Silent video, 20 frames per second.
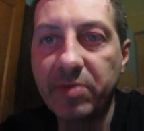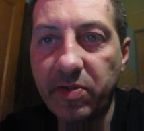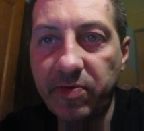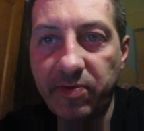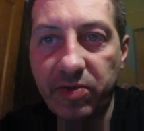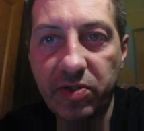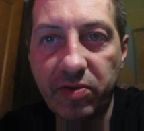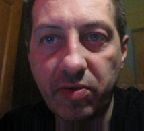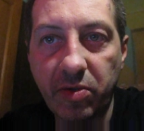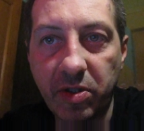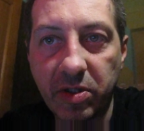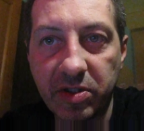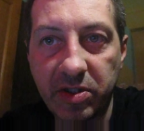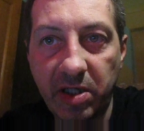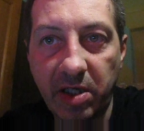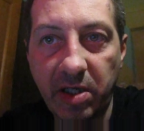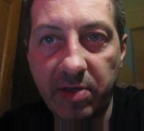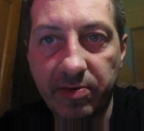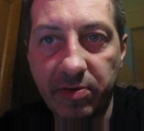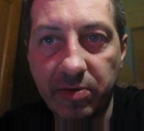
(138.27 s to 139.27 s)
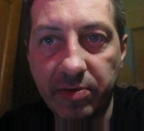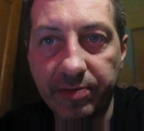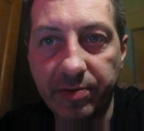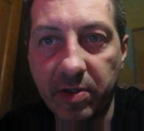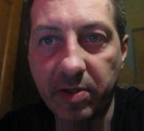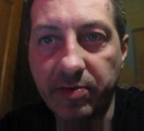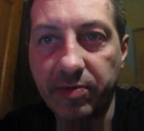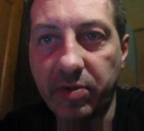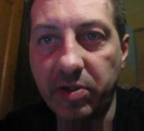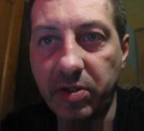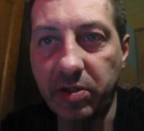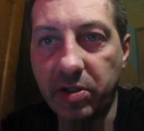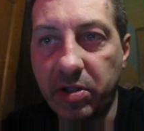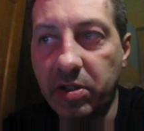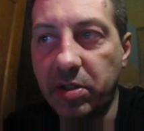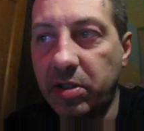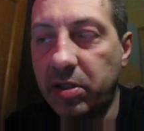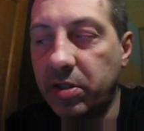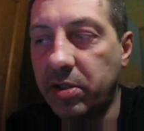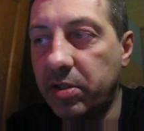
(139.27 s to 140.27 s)
Wisło, zalewu na, wi,
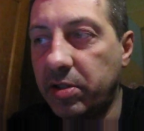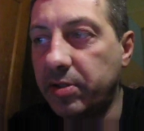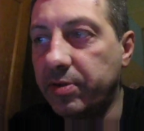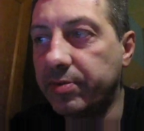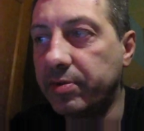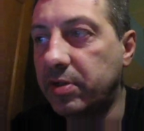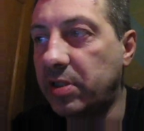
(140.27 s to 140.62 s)
y,